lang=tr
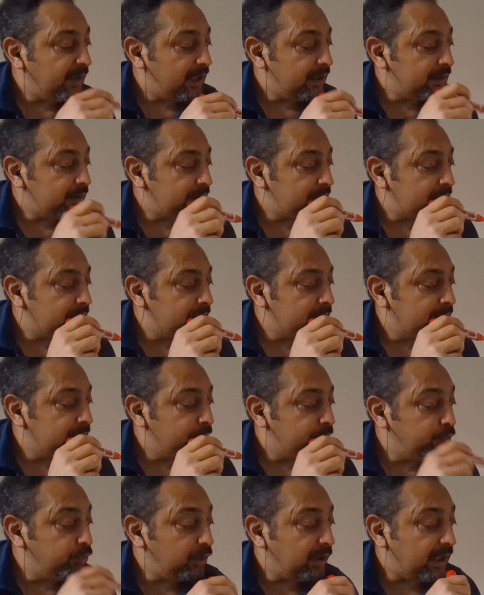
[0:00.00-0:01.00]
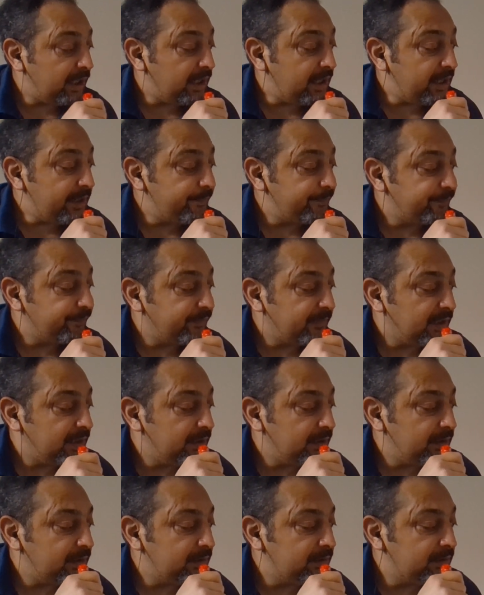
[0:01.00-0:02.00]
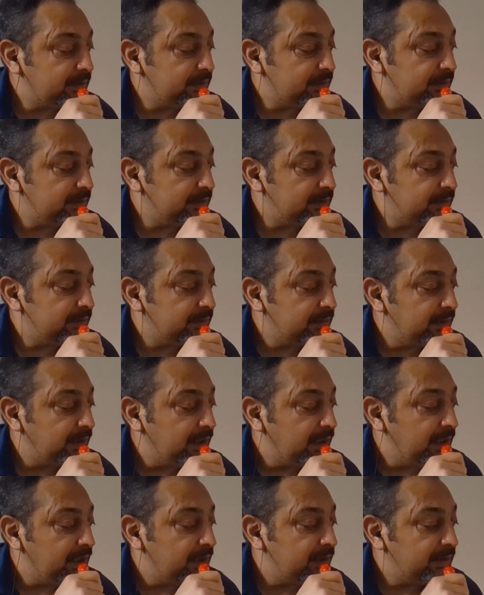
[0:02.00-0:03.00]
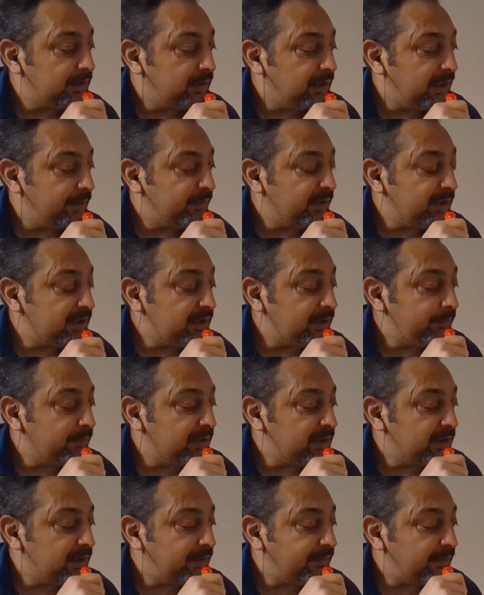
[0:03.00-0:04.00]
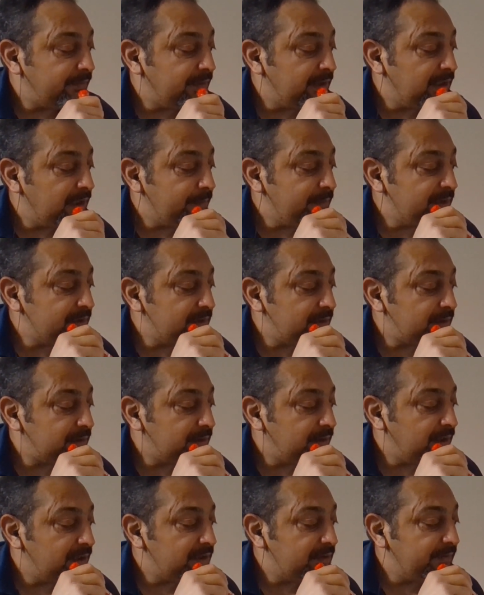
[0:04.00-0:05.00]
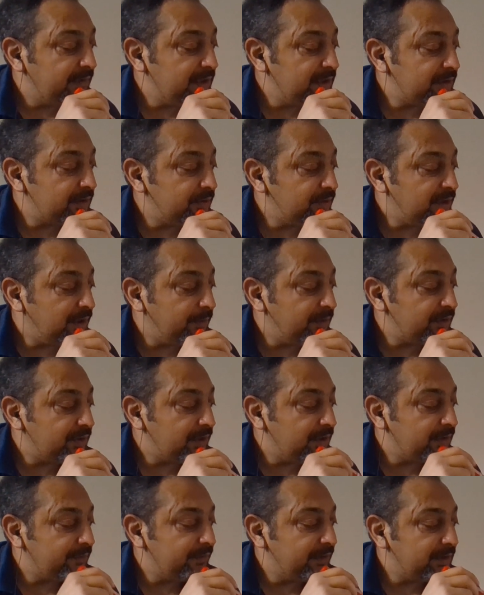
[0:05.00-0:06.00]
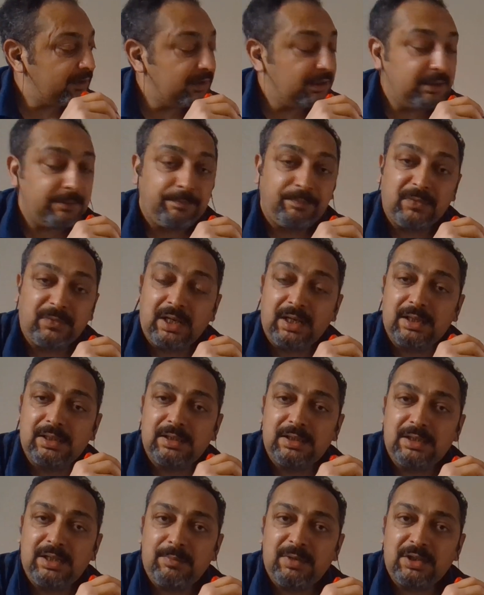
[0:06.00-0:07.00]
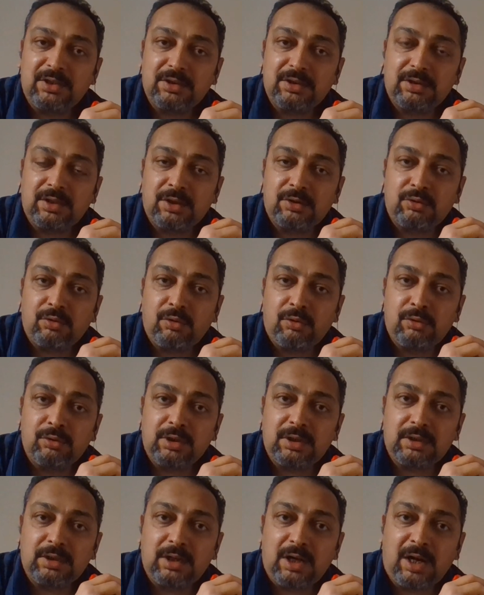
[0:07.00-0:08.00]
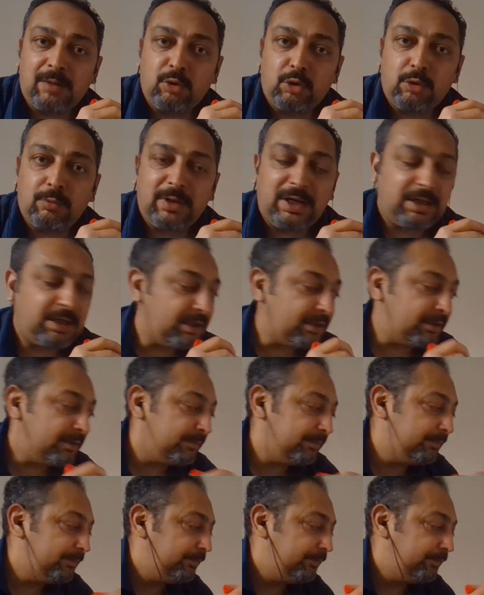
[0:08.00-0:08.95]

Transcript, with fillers: ben e, buraya e, yine hepinizin bildiği ve Fenerbahçe'nin transferi için çaba sarf ettiği yine Beşiktaş'ta oynayan Abu Bakar.